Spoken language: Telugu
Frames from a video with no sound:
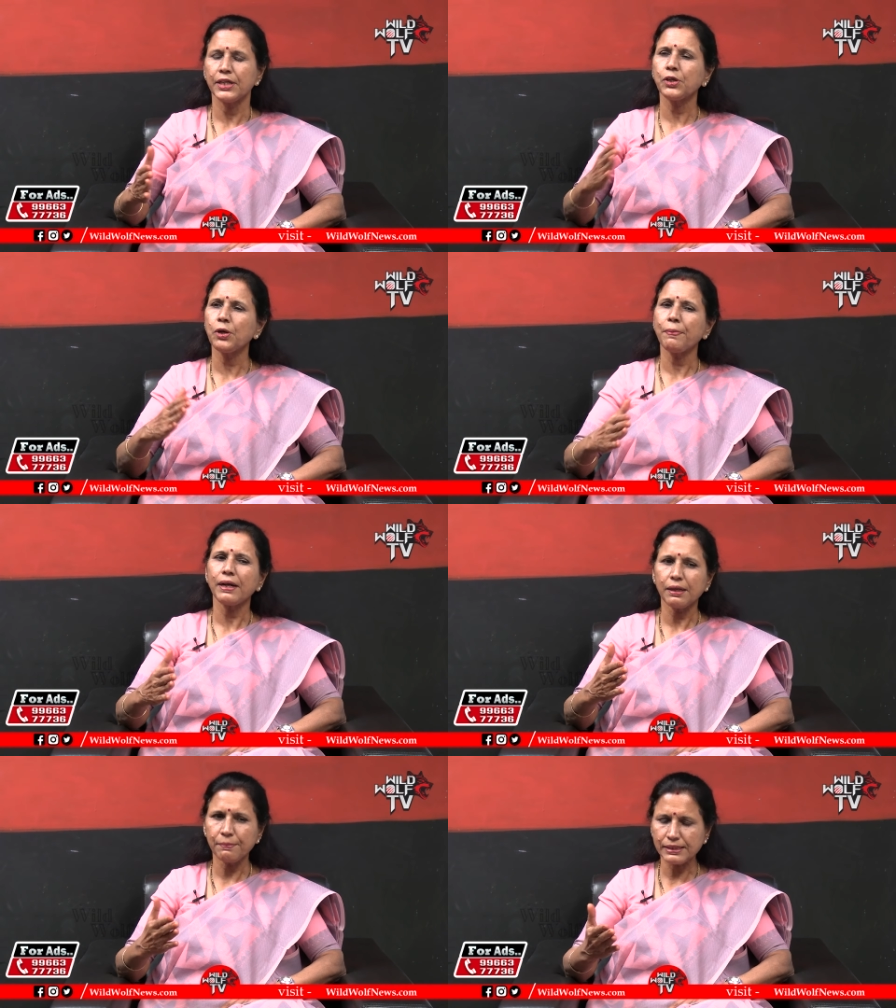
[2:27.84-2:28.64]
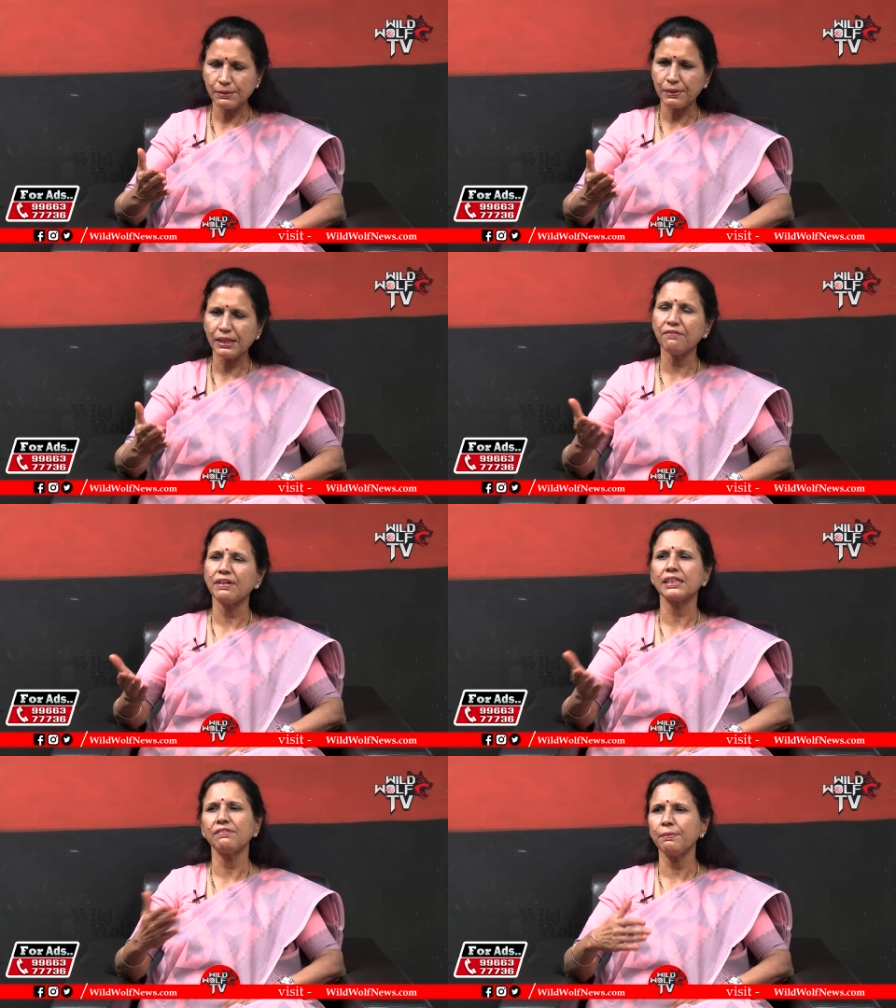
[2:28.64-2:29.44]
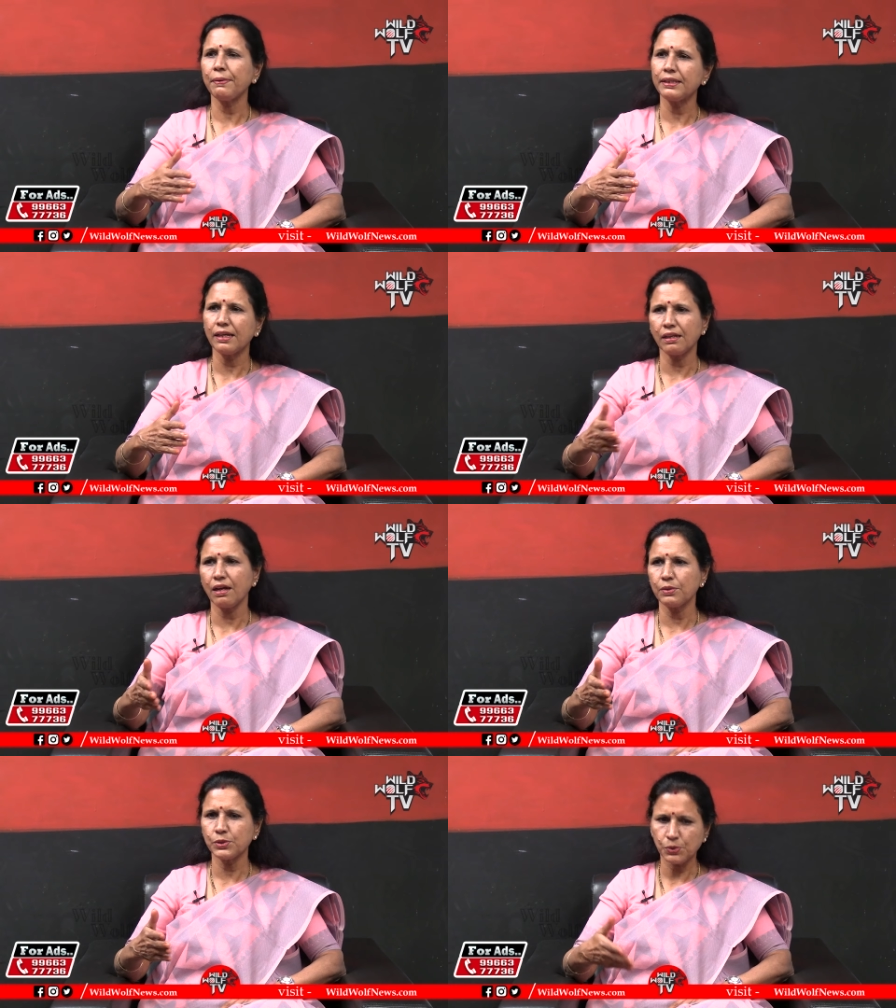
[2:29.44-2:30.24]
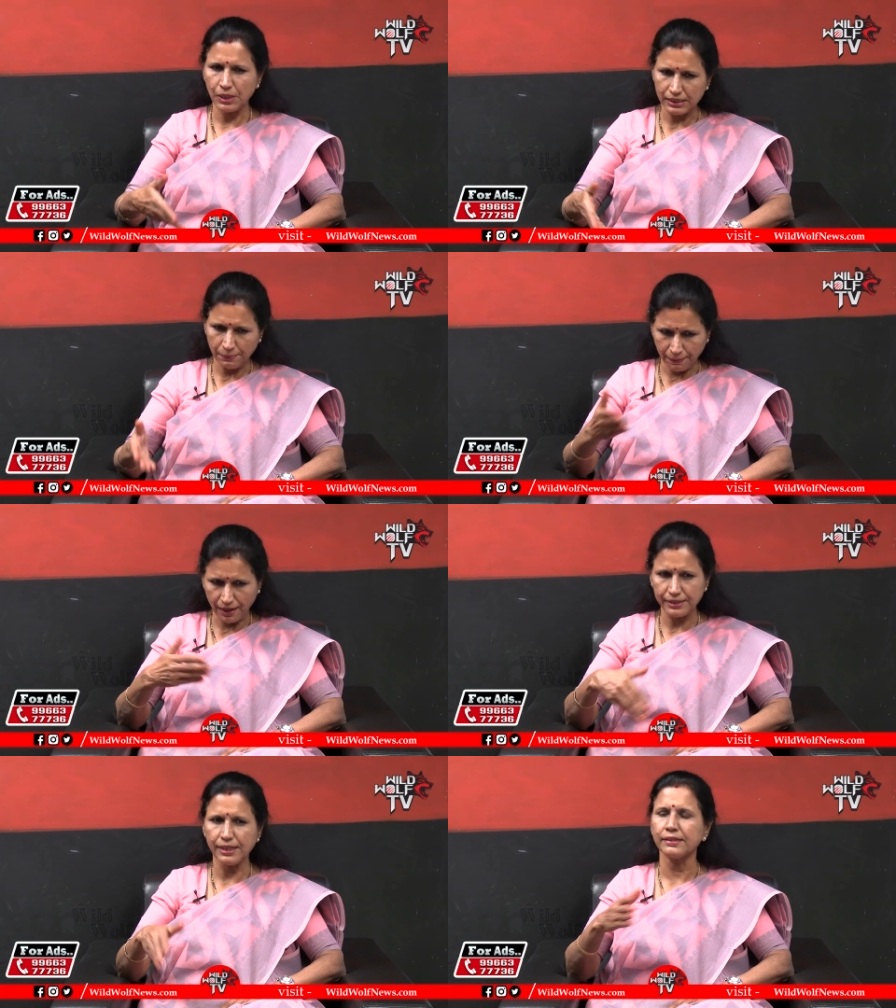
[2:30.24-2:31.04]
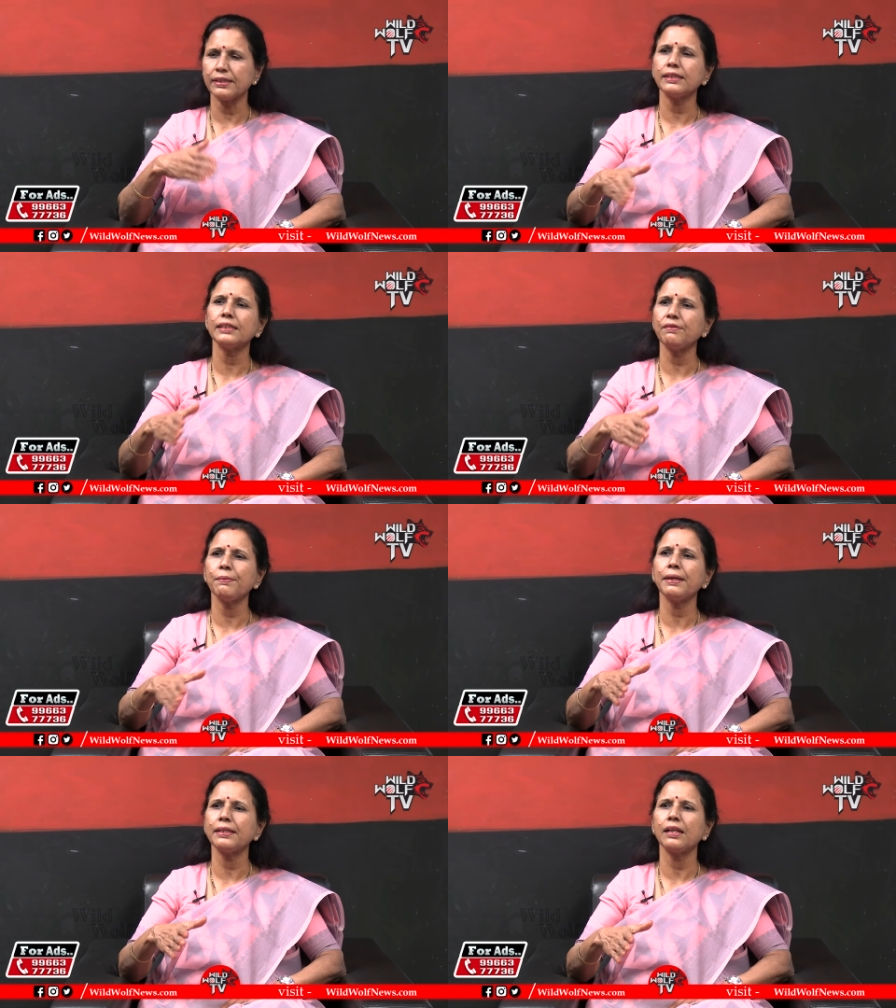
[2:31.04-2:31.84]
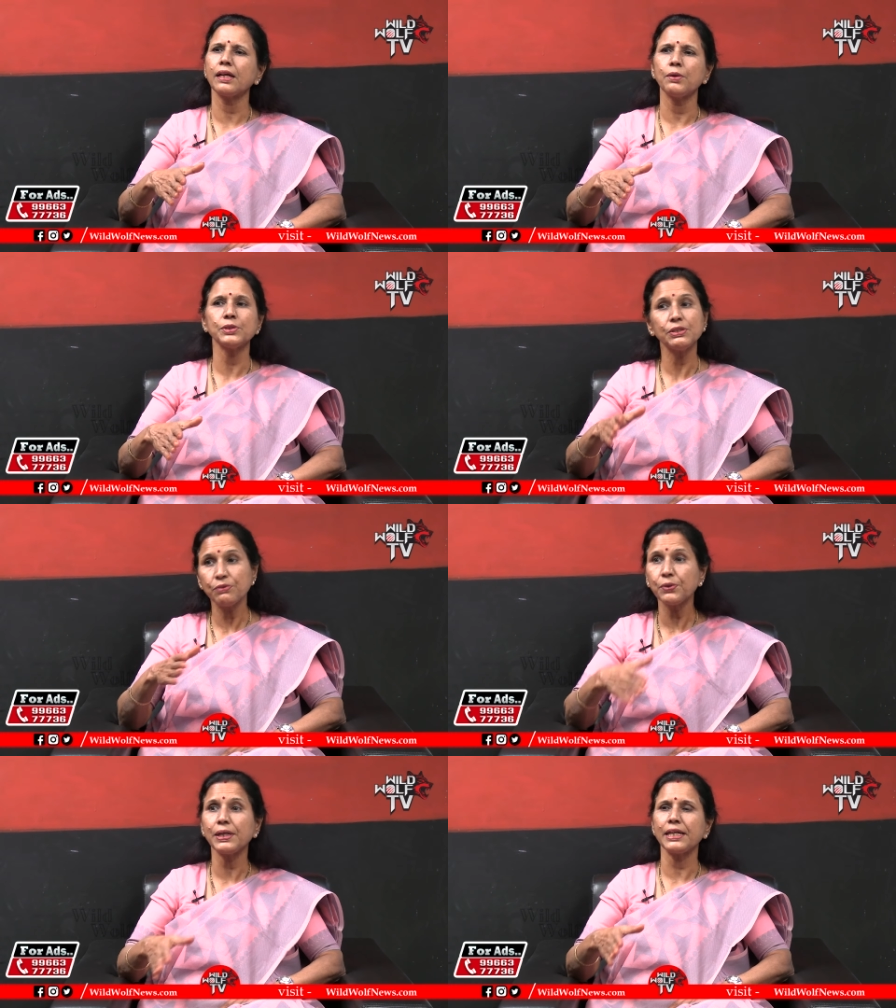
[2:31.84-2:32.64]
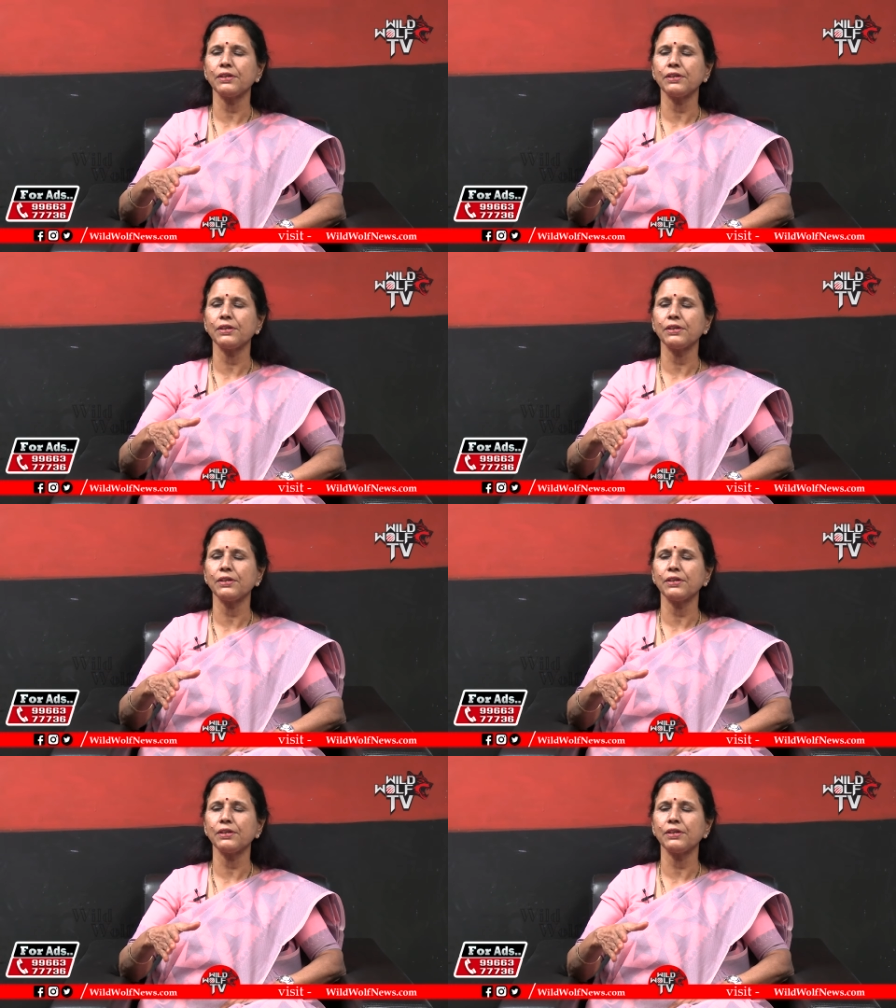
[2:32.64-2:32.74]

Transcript: ఇంకో పక్క మీరు చెప్పినట్టుగా వర్గ విభేదాలు కావచ్చు లేకపోతే పార్టీ అంతర్గత విభేదాలు కావచ్చు ఇవి కూడా